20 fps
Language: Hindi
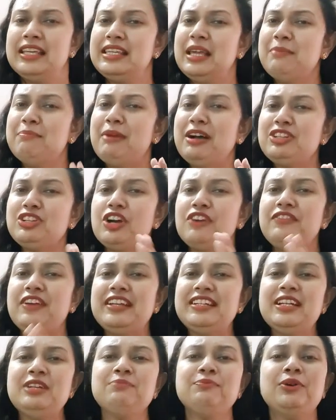ये मच
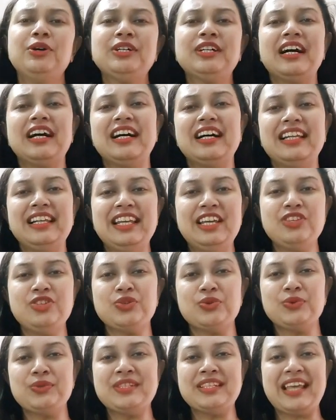अवेटेड बुक अर्ली
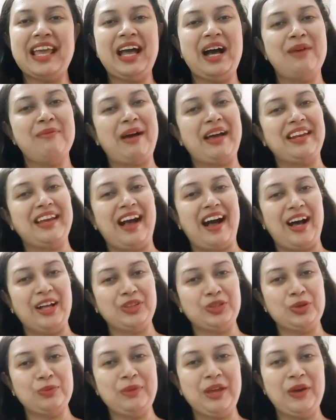जून से हमारे
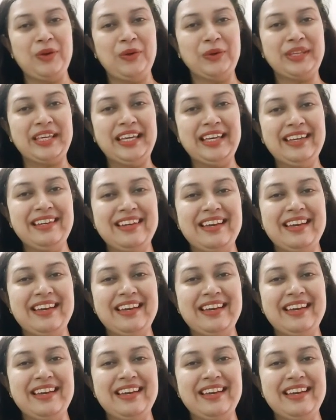हाथों में होगी